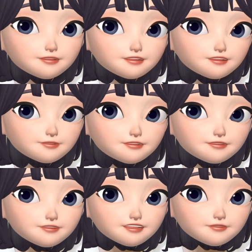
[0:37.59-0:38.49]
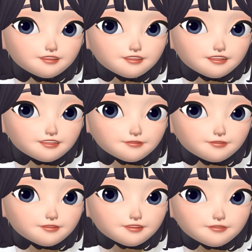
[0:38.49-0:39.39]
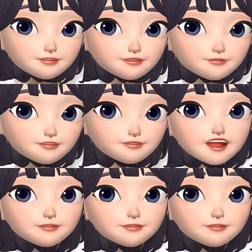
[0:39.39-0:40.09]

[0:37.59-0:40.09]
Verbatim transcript: செந்தில் மீனா வீட்டுக்கு வந்துடுறாங்க வந்தது வராதமா